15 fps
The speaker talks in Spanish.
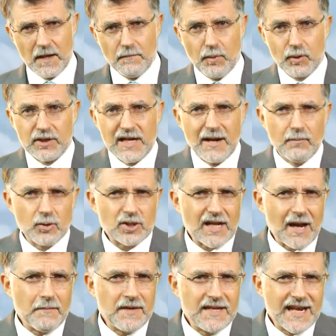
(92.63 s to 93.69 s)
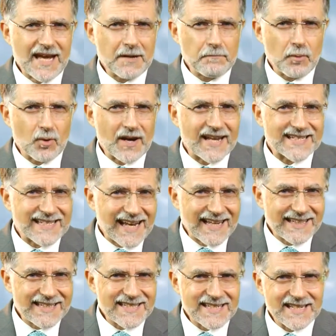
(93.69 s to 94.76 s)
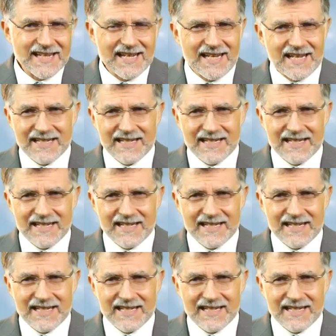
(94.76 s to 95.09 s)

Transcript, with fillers: Podríamos caminar por las calles